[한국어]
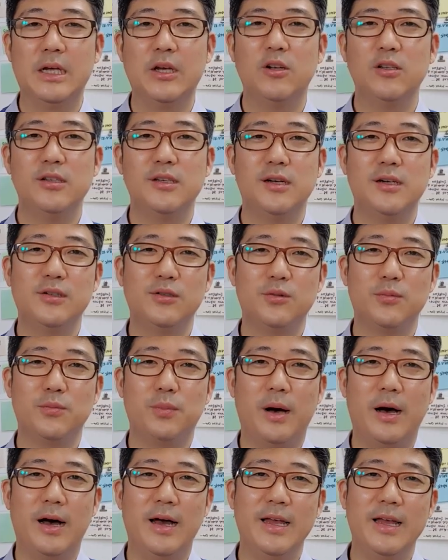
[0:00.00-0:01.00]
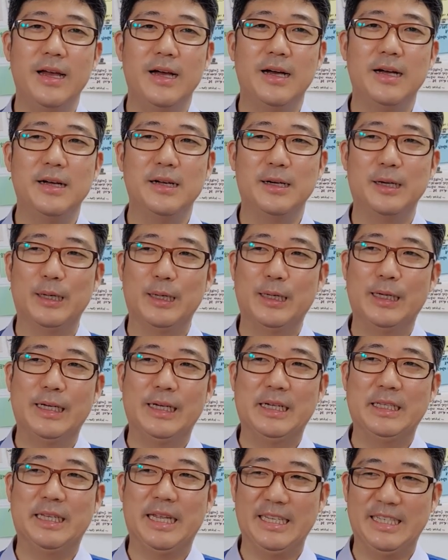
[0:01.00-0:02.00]
현장을 좀 봐야
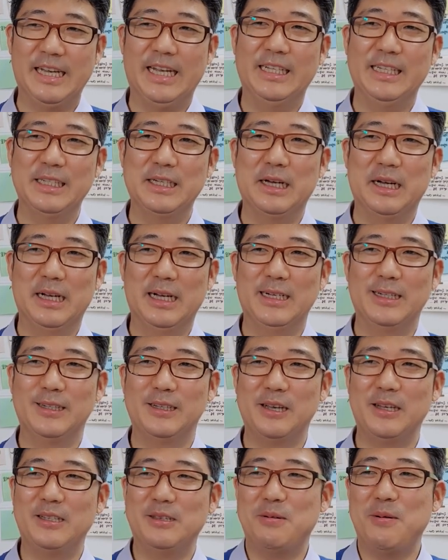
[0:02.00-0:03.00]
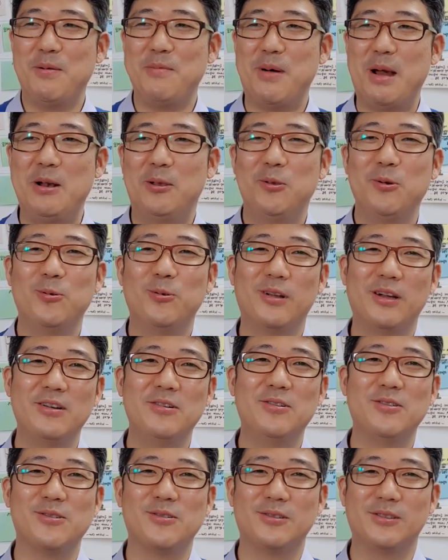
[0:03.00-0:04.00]
되지 않을까 그게 이제 발동을 한
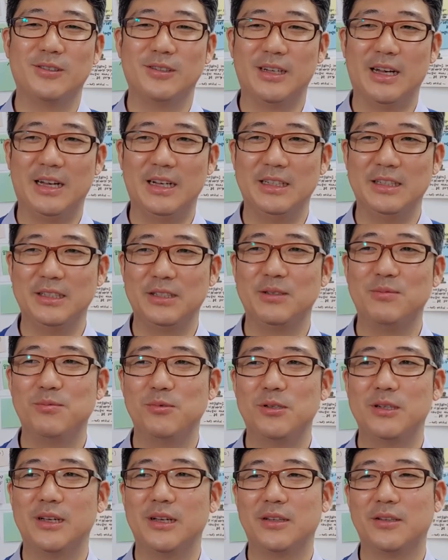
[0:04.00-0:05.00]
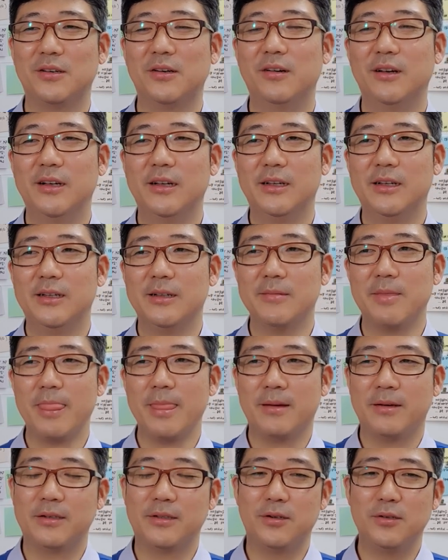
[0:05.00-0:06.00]
거죠 그 가시는 분들 그래서
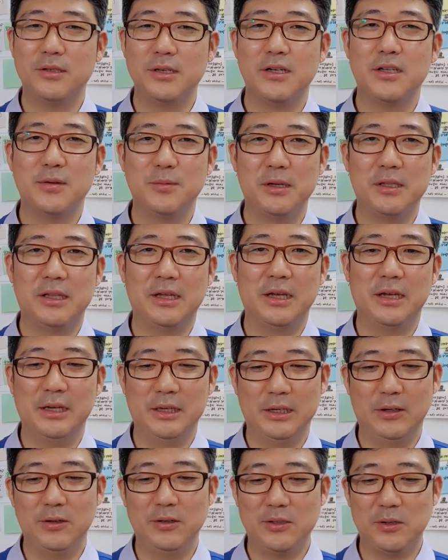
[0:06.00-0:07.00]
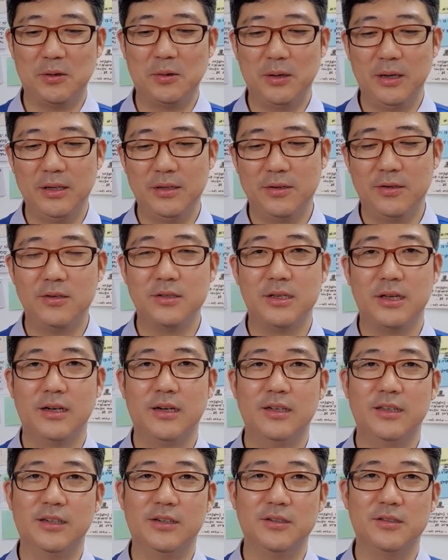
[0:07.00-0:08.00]
그 선장님한테 이러저러 해서
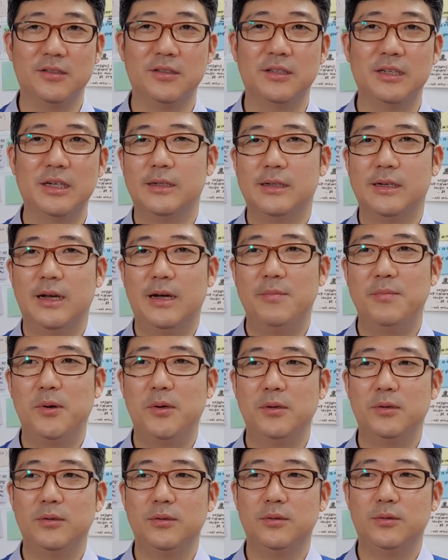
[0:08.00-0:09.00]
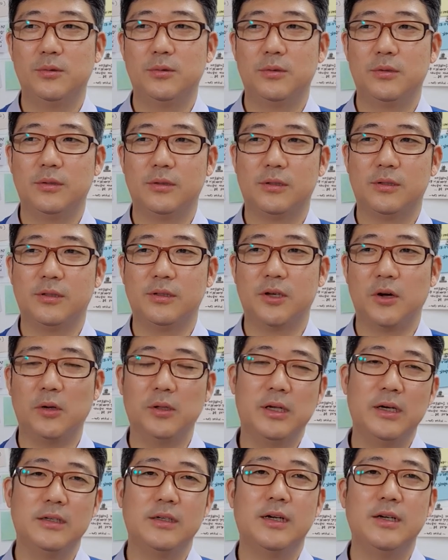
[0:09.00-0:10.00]
제가 이런 한번 그
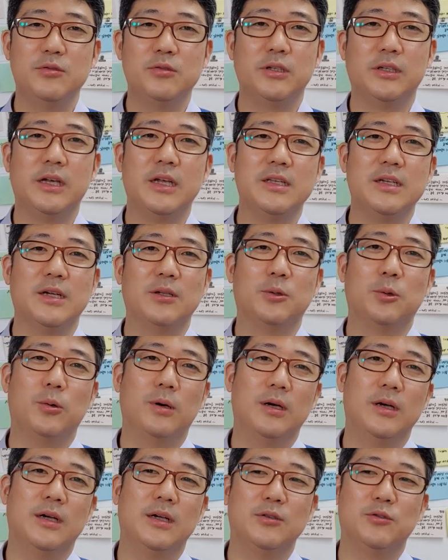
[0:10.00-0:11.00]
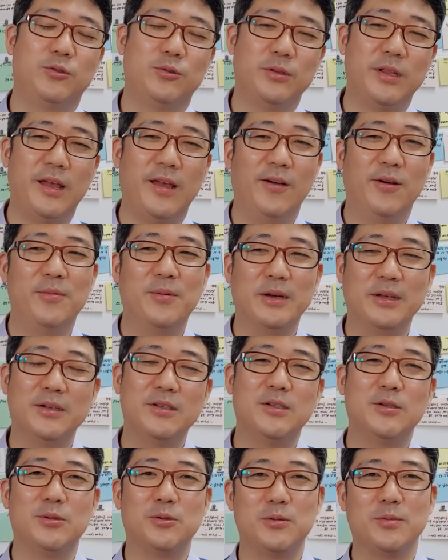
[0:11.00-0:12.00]
견학을 할 수 있겠냐 도와주세요 막 뭐 이런
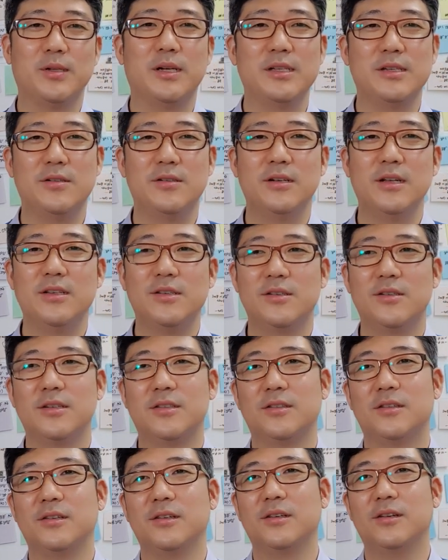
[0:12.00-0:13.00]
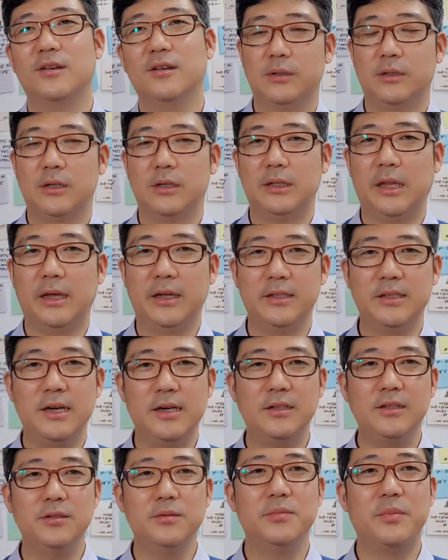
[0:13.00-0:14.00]
식으로 좀 사정을 했죠 그랬더니 그 되게
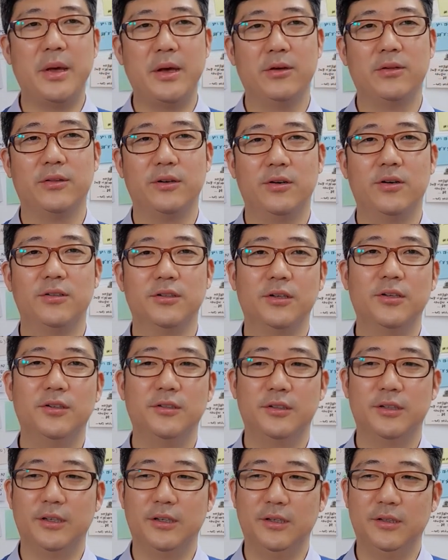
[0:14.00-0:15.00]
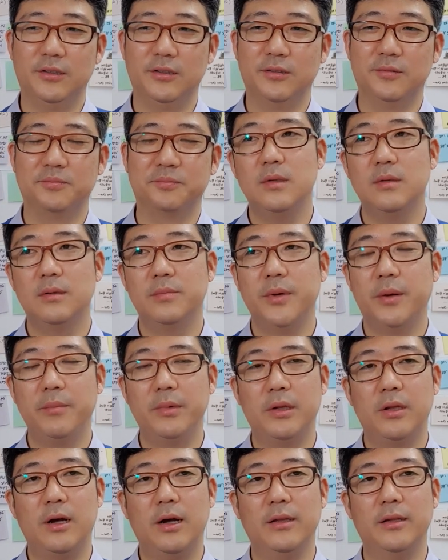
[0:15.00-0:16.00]
작은 배였었거든요 그게 한 몇
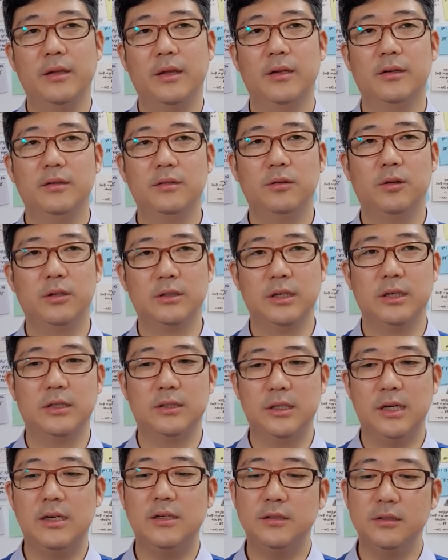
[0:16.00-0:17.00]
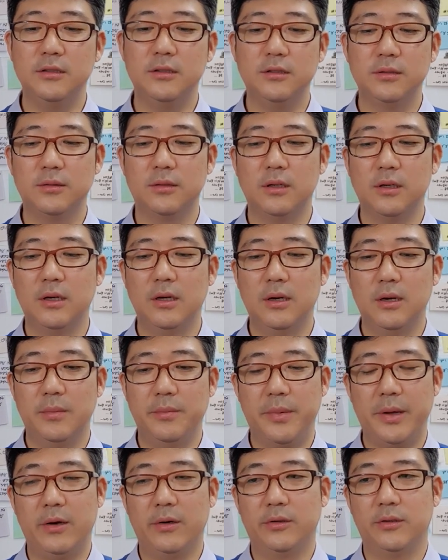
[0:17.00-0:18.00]
미터 안 되는 굉장히 작은
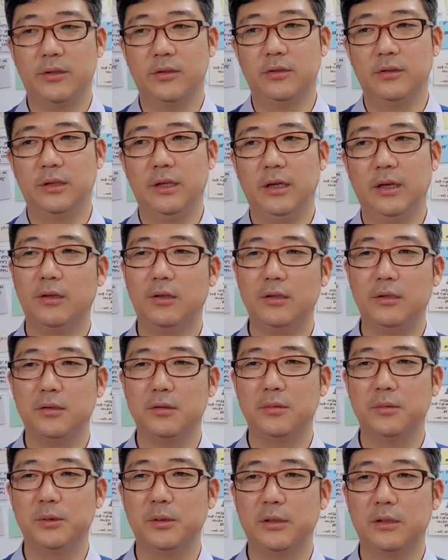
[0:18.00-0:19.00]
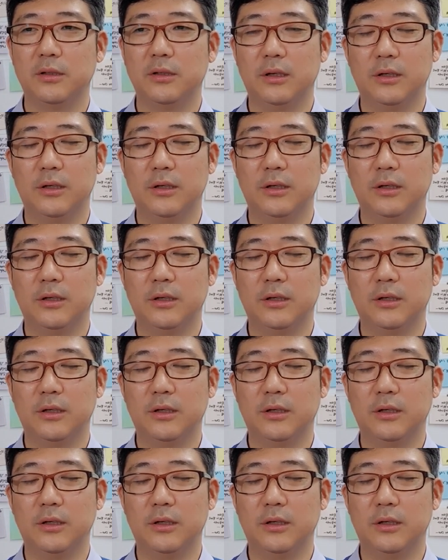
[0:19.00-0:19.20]
배였었는데 사장님이